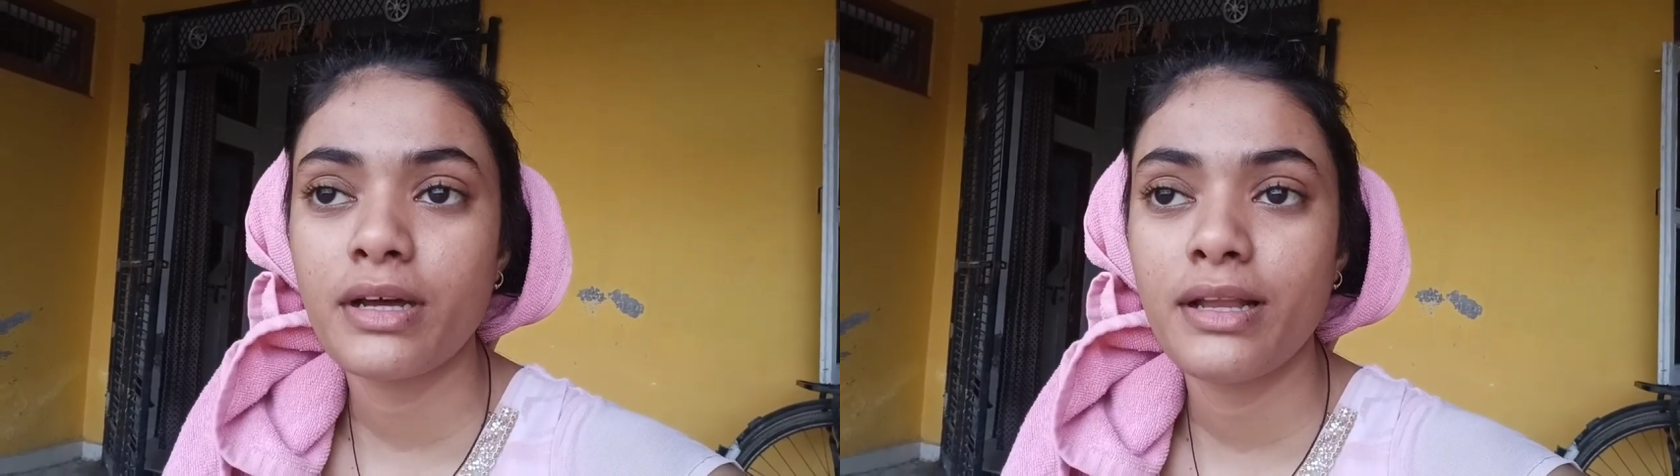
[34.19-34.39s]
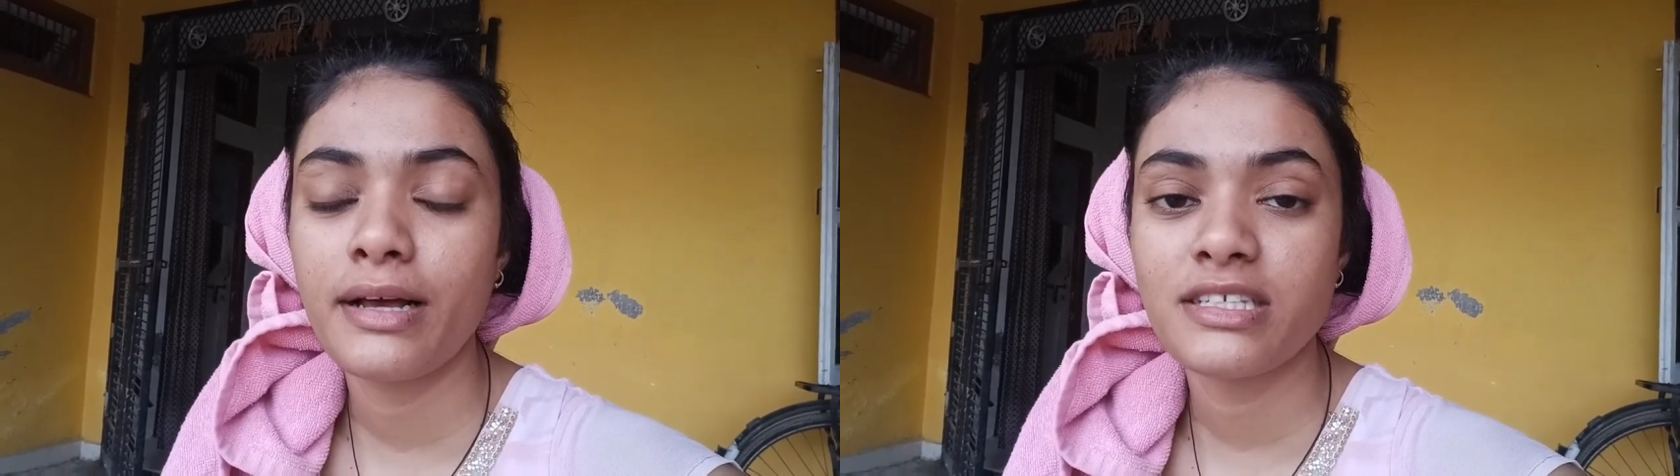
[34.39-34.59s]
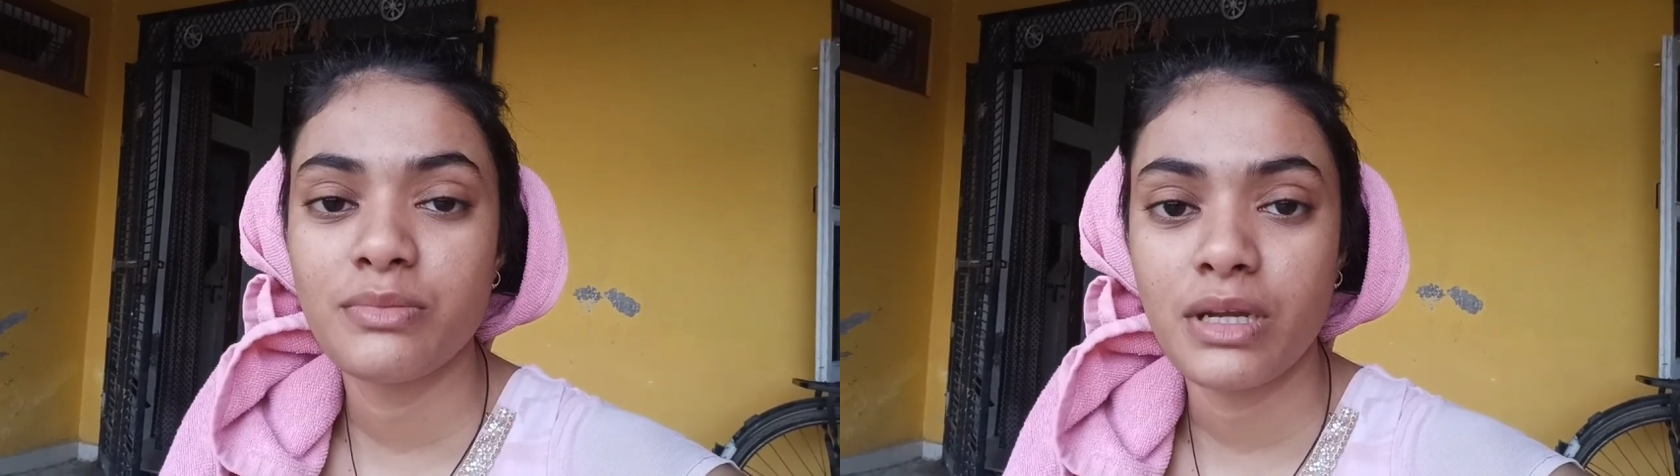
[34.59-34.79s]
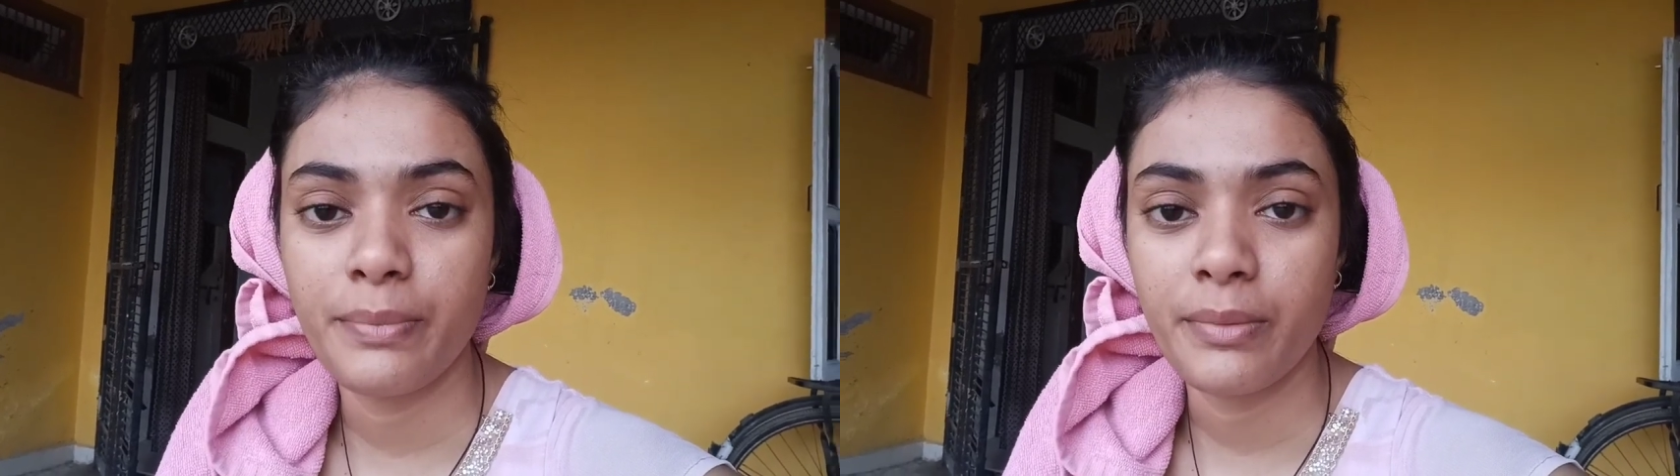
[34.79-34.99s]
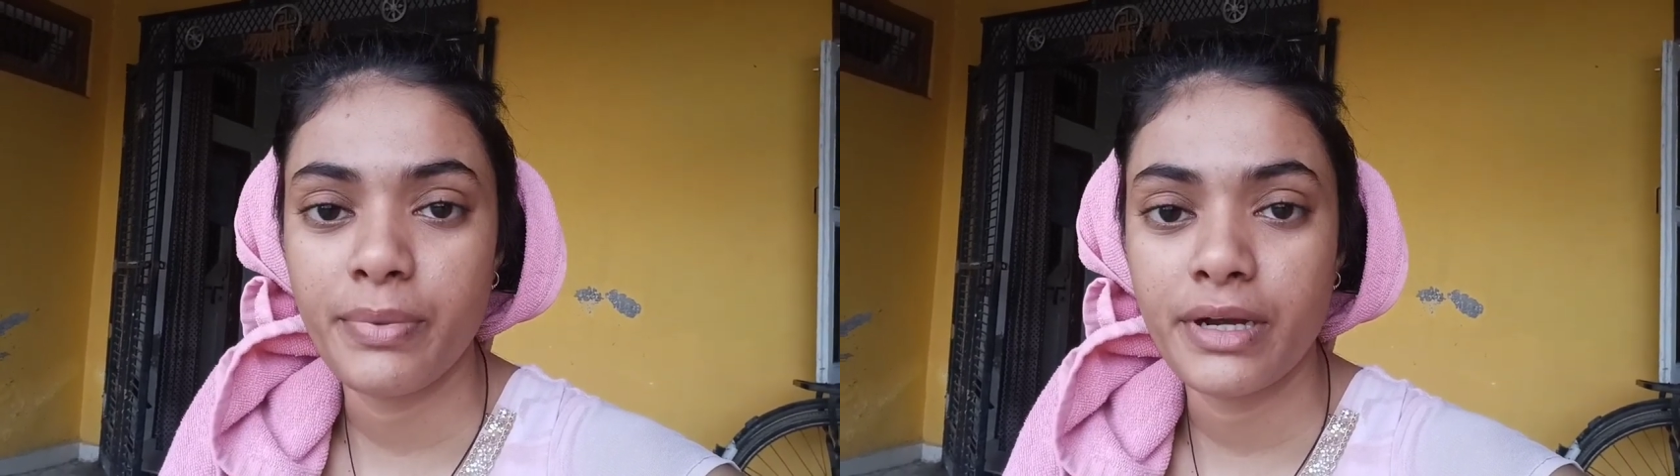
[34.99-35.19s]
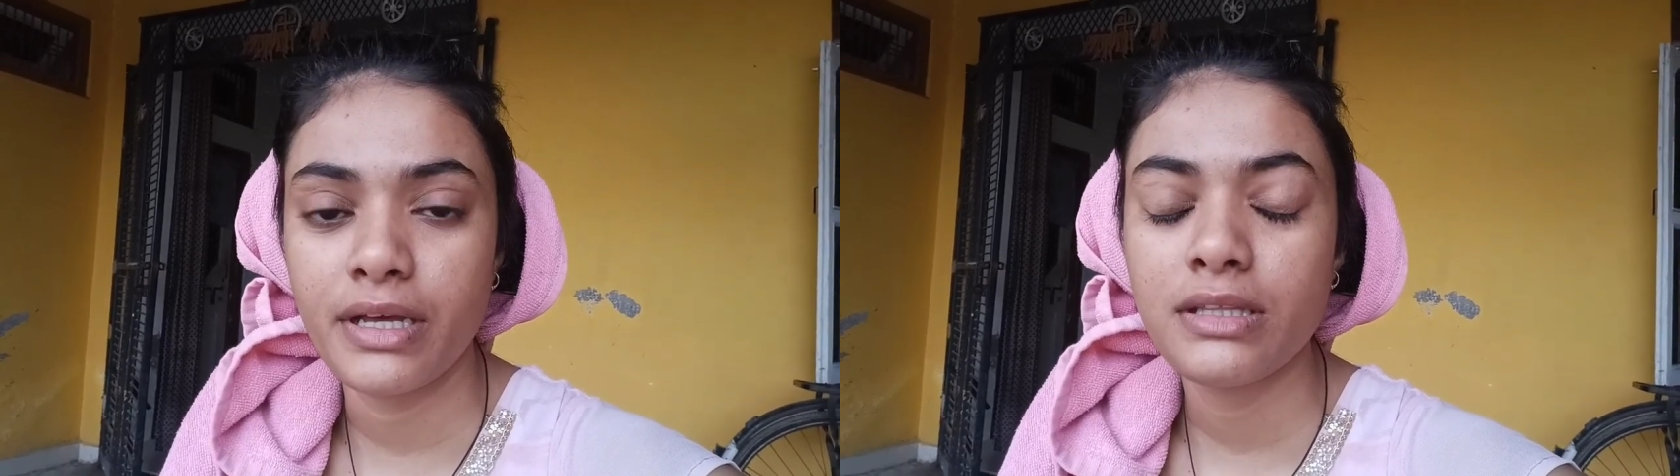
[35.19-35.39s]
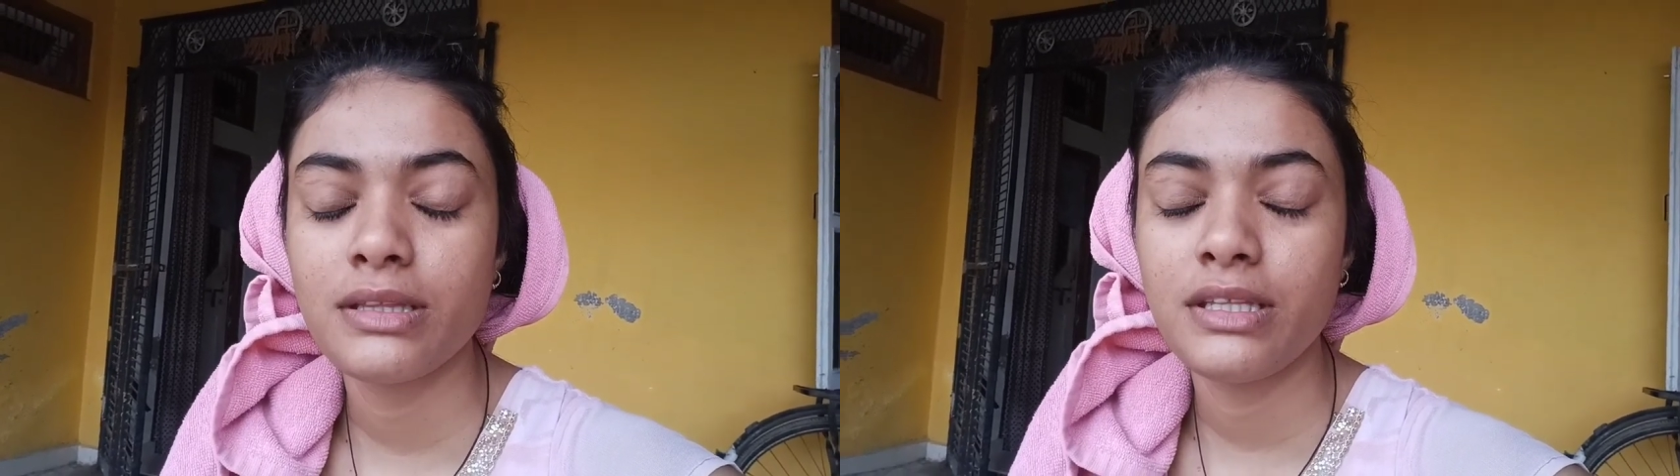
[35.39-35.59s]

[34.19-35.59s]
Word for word: है कल का इस मेरा पेपर है